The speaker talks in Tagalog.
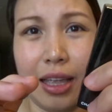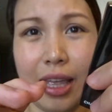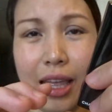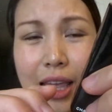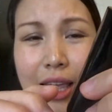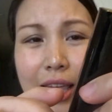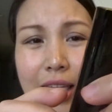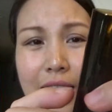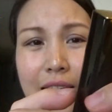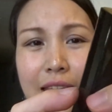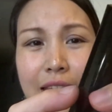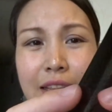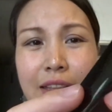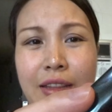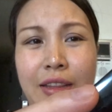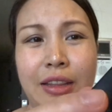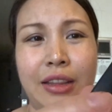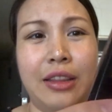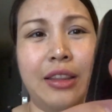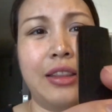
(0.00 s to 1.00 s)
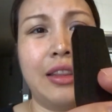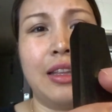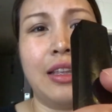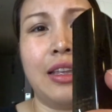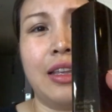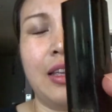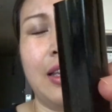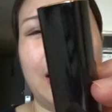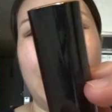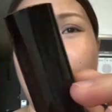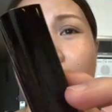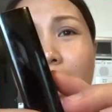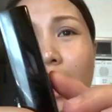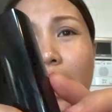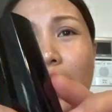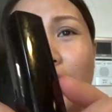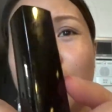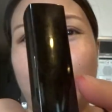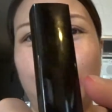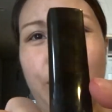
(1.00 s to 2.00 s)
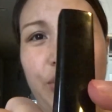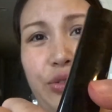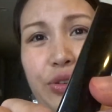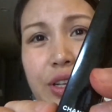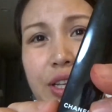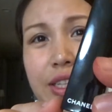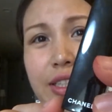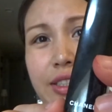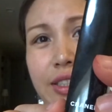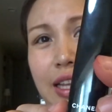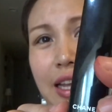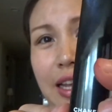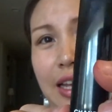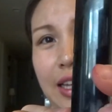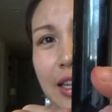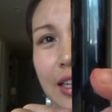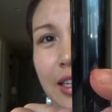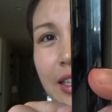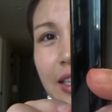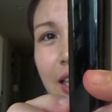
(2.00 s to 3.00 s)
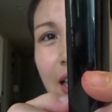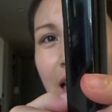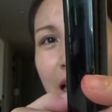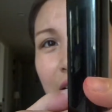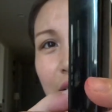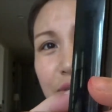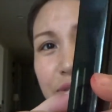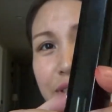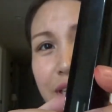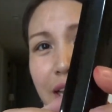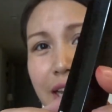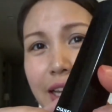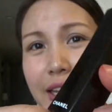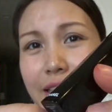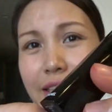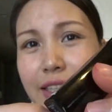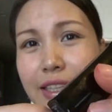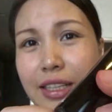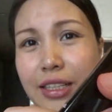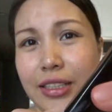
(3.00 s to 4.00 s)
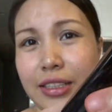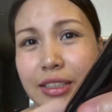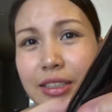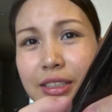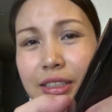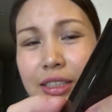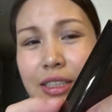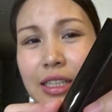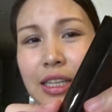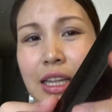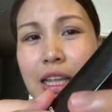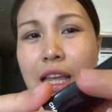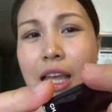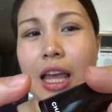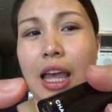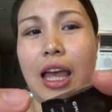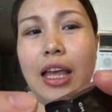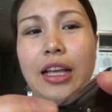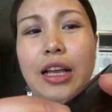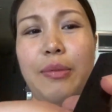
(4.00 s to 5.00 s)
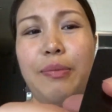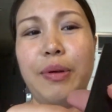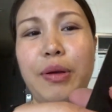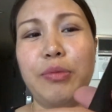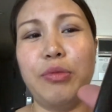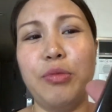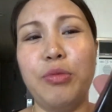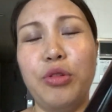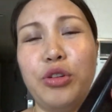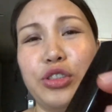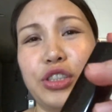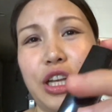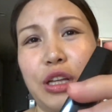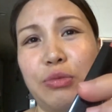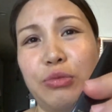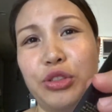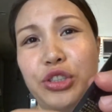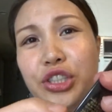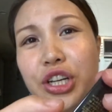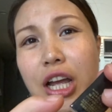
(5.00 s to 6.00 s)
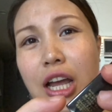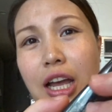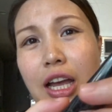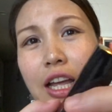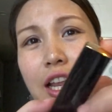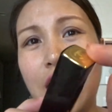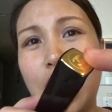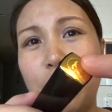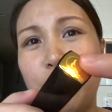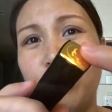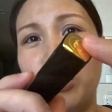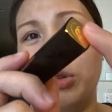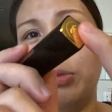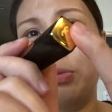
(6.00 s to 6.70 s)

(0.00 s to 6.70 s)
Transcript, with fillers: And ito yung inside, uh, outside. Kapag bubuksan mo siya, kailangan mo